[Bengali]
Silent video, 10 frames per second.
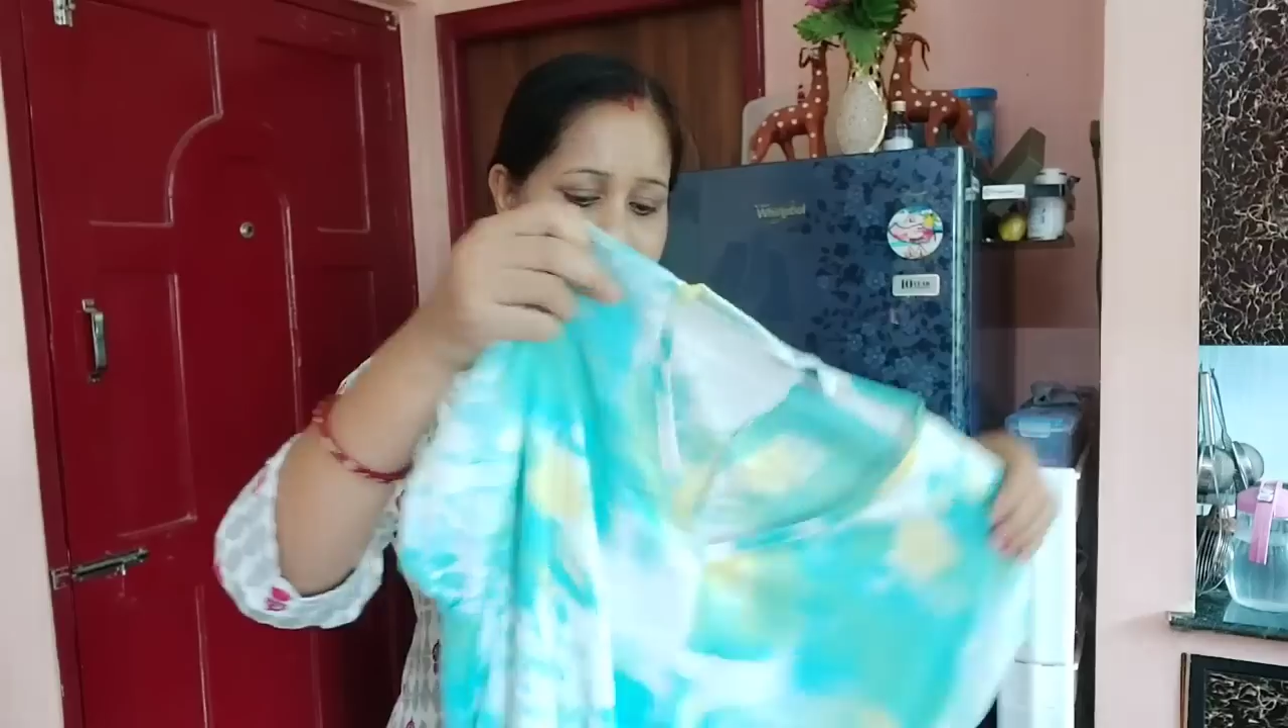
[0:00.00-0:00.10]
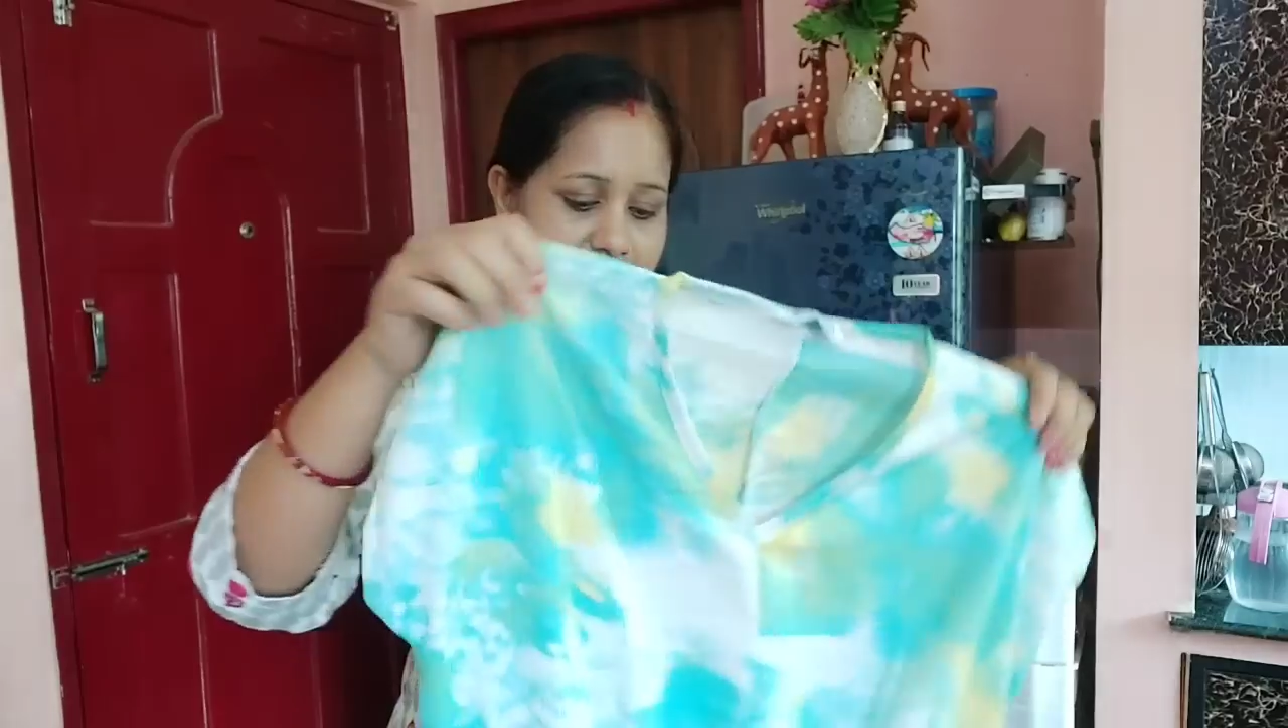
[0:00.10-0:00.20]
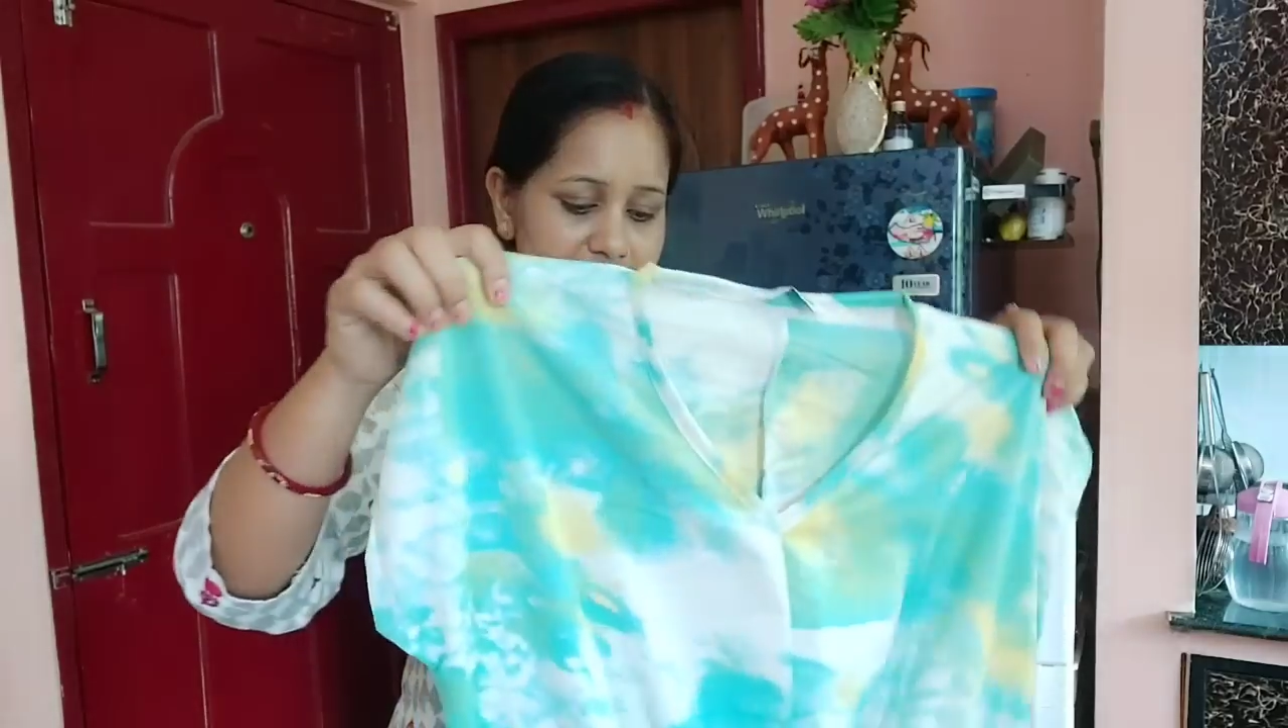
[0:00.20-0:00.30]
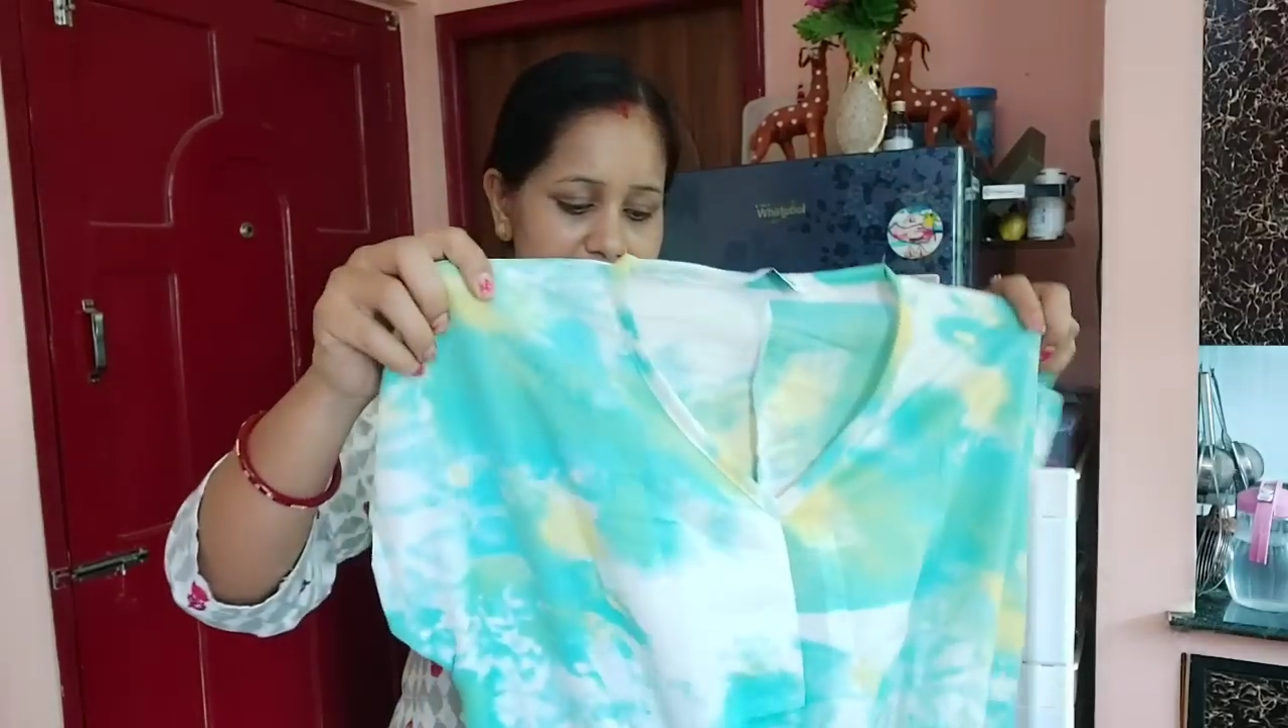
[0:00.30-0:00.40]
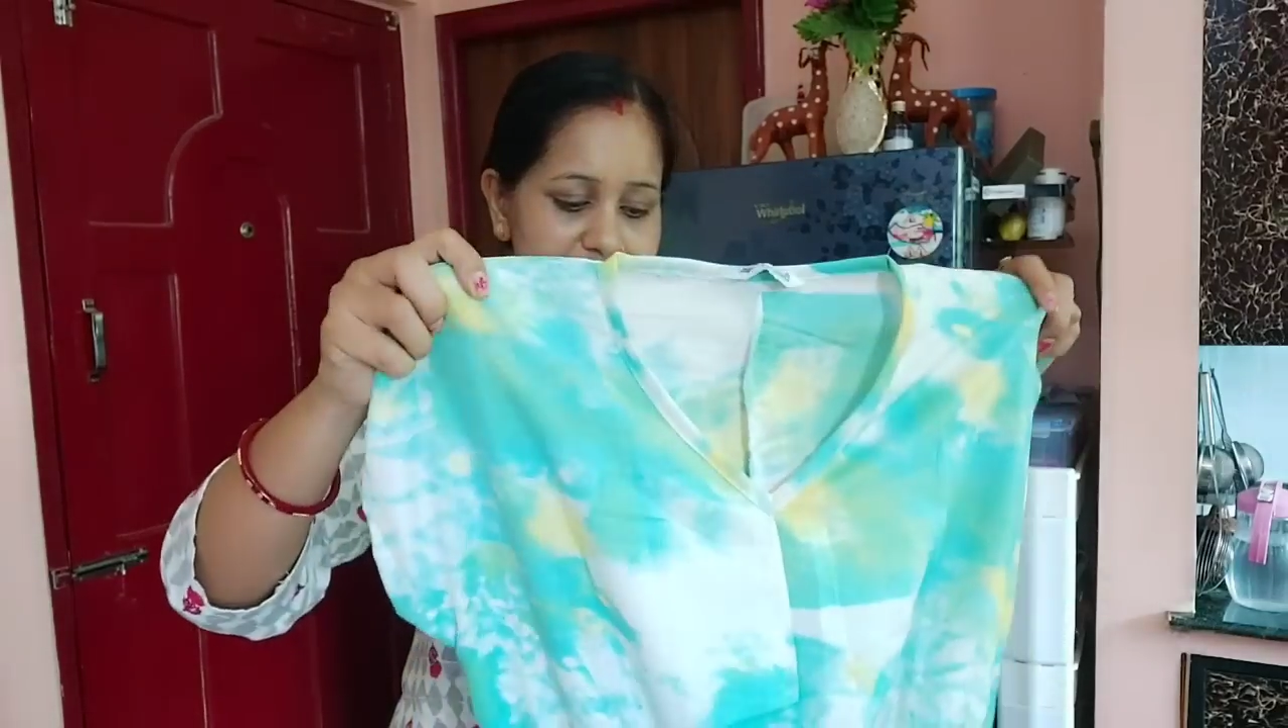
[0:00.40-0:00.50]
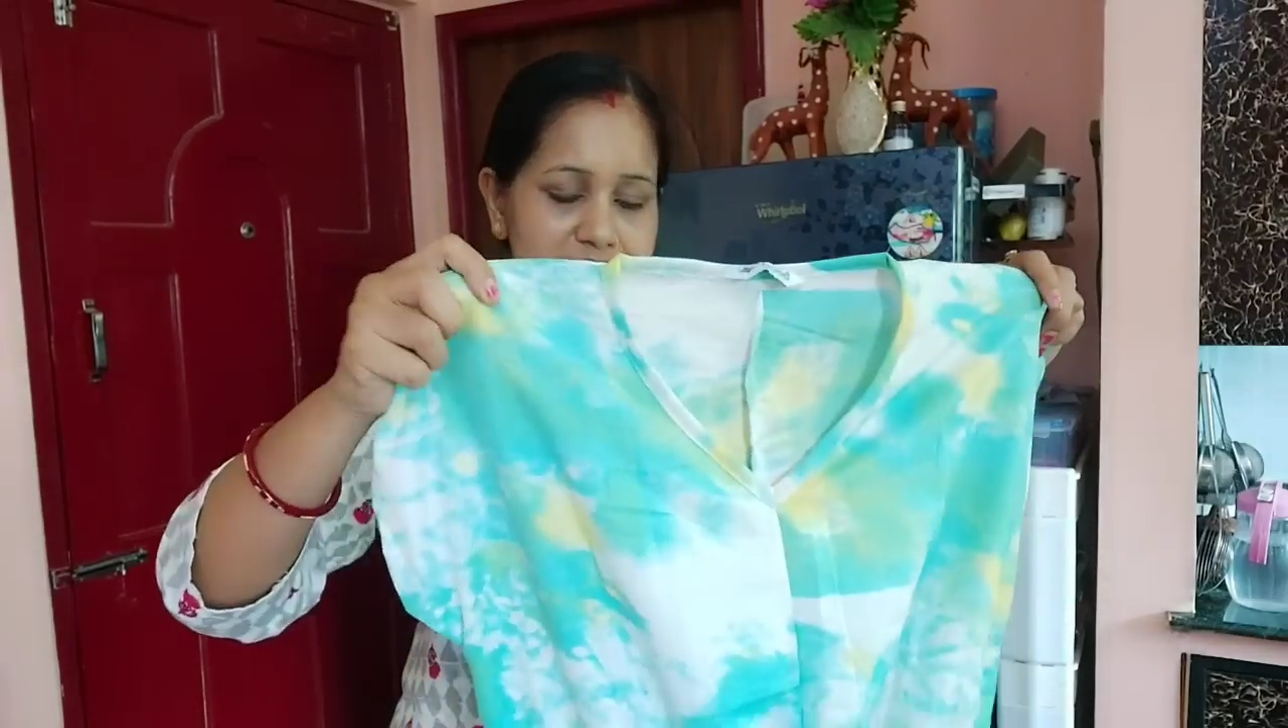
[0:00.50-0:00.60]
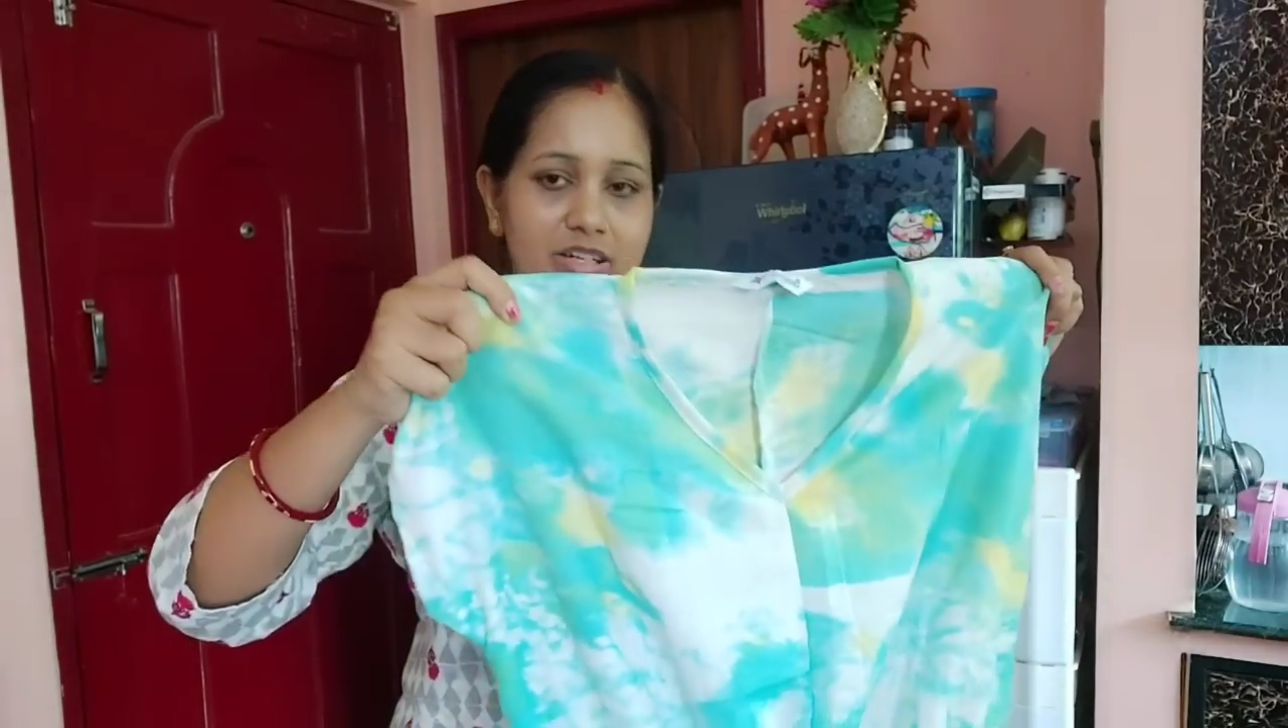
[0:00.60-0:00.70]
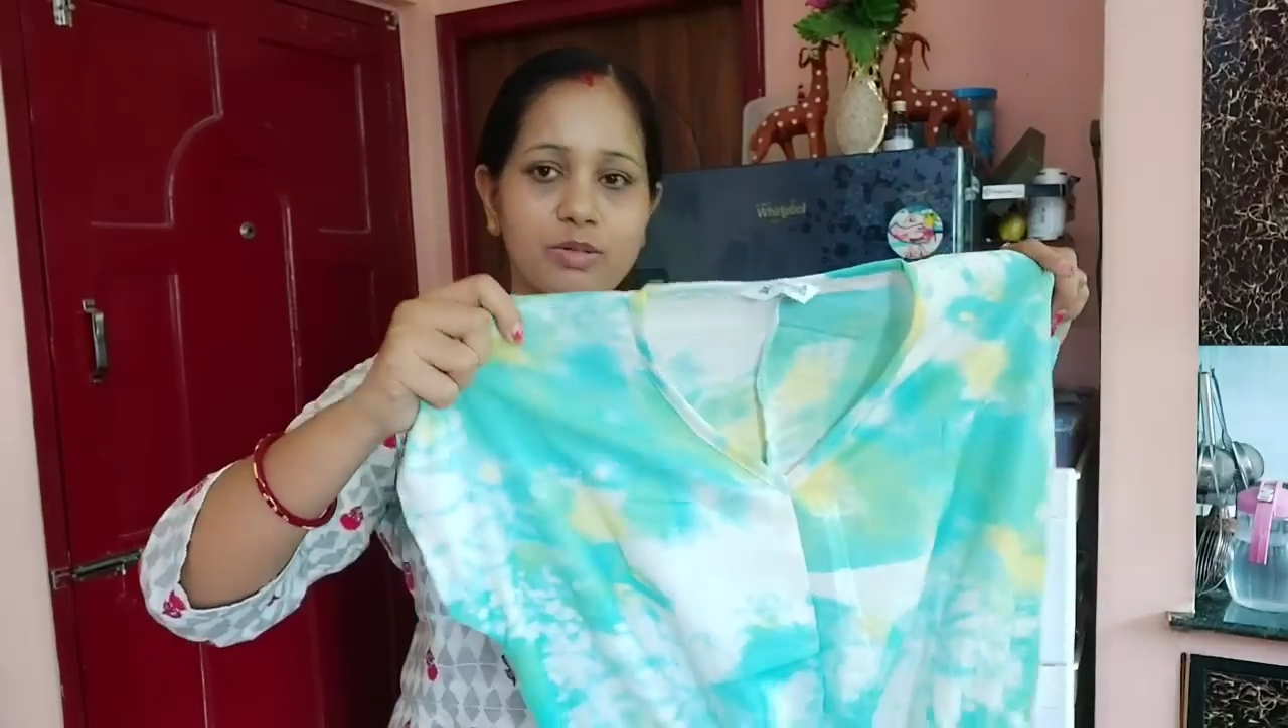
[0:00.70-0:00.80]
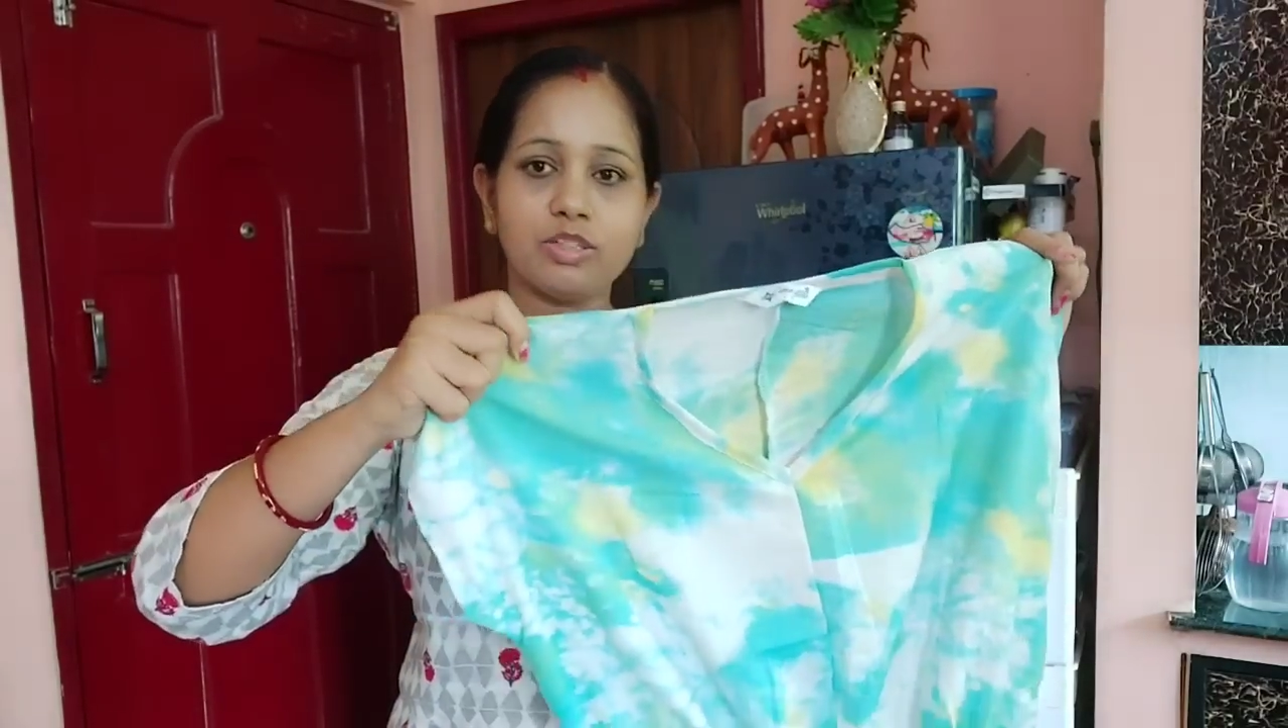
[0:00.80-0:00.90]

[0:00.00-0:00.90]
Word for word: তাতানের এই ড্রেসটা